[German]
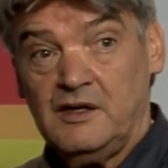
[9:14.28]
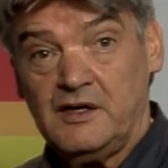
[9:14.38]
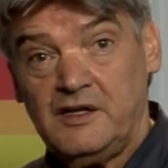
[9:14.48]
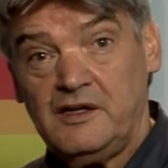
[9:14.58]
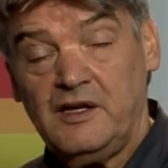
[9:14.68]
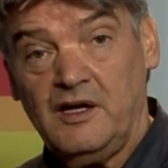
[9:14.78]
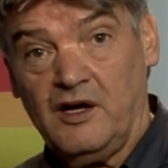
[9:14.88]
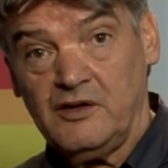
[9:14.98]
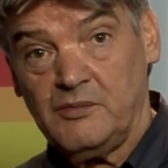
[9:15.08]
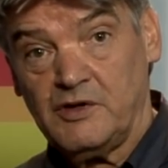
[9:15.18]
richtige
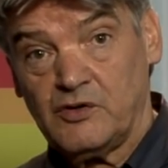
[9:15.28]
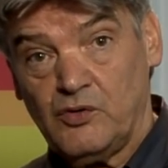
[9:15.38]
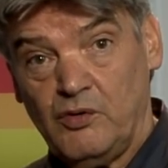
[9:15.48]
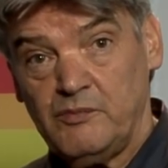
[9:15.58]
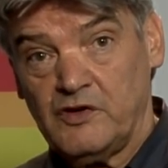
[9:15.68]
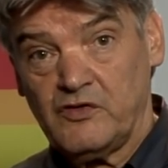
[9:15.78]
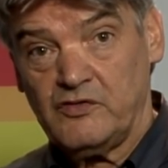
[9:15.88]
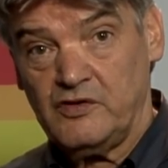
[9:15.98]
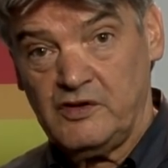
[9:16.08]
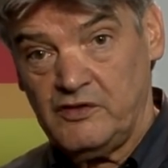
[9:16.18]
Antwort kommt, dass
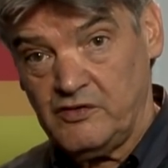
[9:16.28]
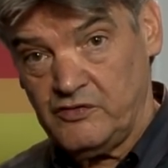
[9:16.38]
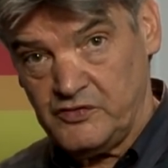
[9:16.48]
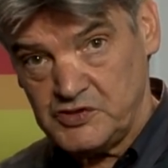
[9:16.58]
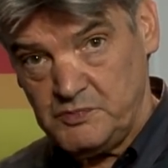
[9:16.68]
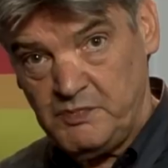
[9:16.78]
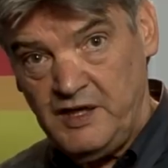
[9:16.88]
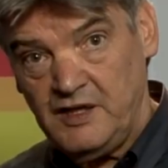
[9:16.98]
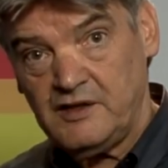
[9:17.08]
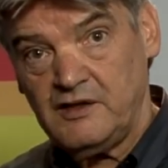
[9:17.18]
also dieses
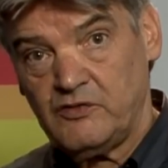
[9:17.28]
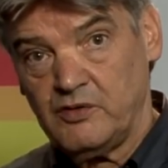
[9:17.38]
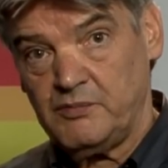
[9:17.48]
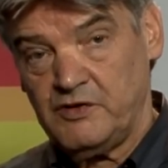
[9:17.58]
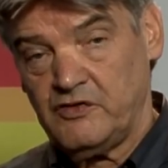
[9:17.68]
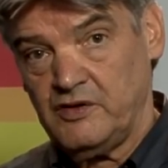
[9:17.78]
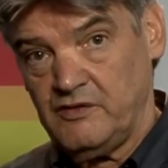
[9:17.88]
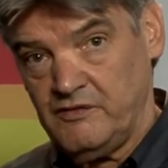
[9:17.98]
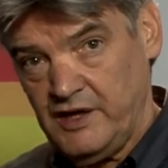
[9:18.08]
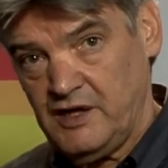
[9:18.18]
Verspielte so ein
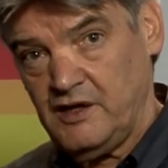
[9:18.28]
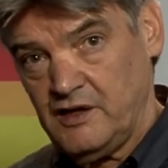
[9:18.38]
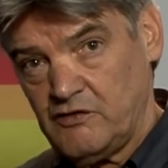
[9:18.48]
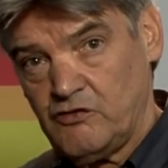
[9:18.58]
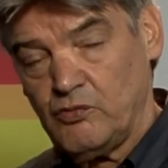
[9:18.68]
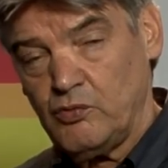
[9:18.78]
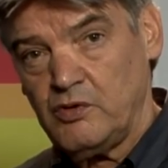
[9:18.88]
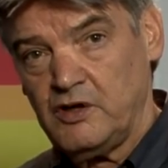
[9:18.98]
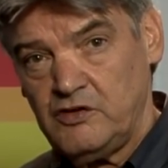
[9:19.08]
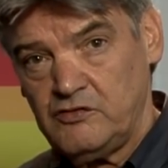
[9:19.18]
bisschen
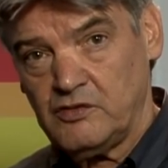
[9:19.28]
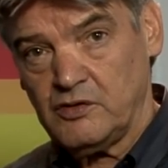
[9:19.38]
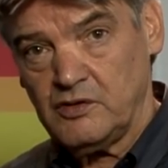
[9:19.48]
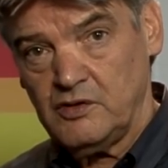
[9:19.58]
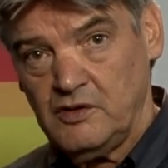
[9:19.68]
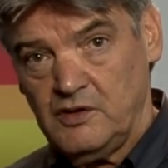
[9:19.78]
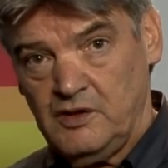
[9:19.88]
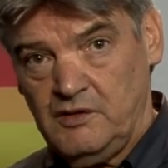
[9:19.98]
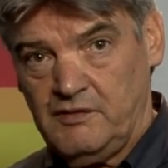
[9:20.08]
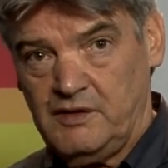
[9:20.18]
wegerzogen ist schon,
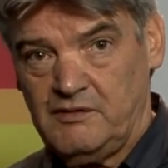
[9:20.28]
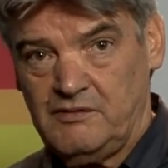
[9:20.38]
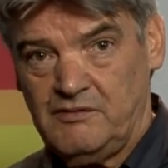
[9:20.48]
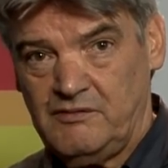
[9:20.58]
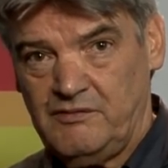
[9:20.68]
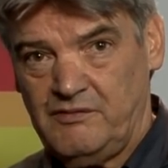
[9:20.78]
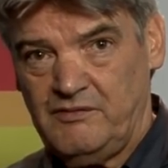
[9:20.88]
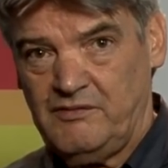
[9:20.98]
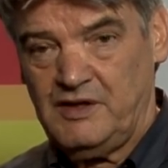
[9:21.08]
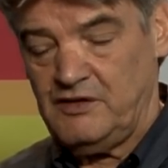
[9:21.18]
weil
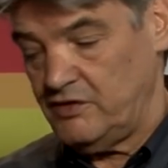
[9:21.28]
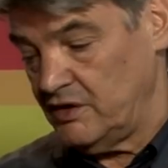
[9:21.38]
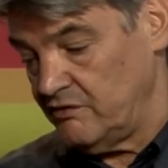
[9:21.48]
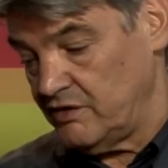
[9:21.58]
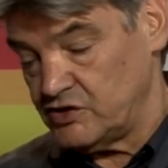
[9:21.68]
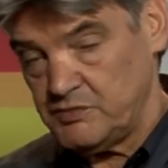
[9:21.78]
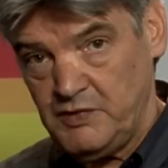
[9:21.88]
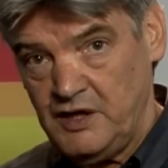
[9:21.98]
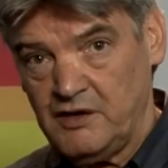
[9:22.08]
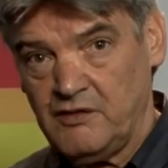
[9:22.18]
wenn das irgendwann
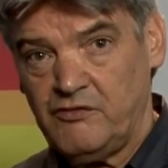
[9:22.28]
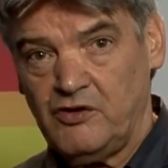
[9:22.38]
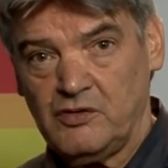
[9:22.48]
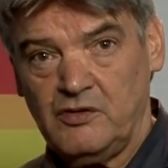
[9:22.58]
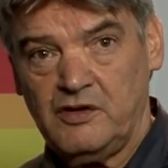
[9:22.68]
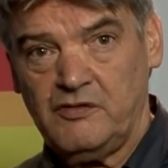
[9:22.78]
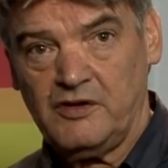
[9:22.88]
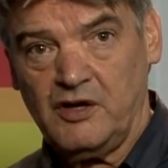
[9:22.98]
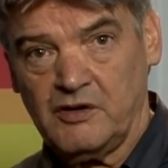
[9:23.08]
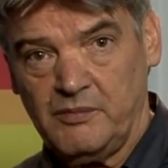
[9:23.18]
Spielen anfängt und ich
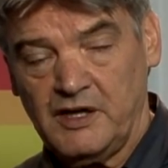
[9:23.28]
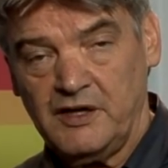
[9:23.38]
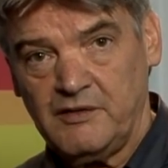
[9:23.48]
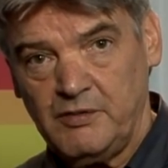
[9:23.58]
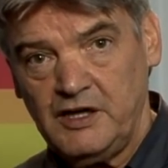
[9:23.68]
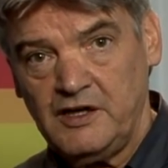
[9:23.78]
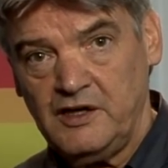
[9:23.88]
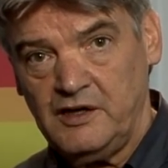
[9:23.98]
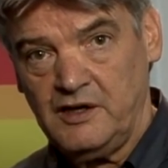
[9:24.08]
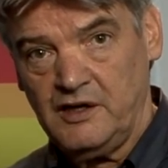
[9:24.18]
frage wirklich
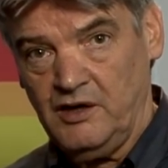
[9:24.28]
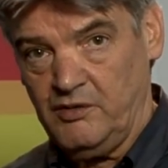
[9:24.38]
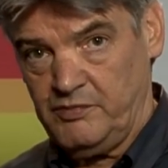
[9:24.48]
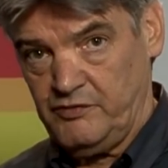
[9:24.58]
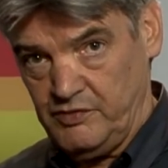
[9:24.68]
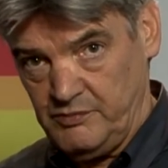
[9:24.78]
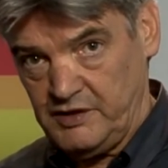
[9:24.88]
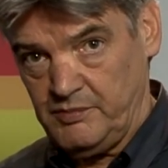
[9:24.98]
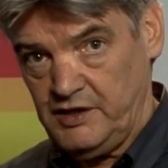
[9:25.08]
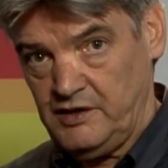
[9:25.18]
wichtige Dinge ab, für
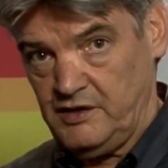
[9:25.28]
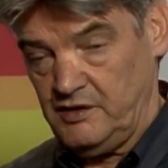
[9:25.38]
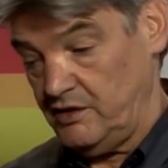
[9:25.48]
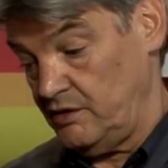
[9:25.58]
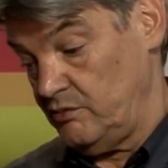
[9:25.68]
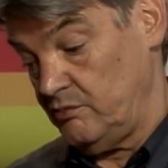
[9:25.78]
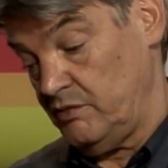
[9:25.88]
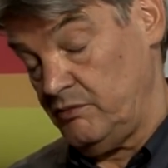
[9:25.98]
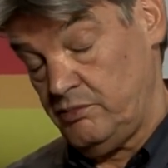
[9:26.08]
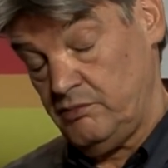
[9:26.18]
mich wichtige Dinge und
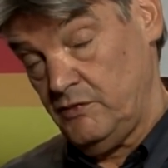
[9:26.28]
mein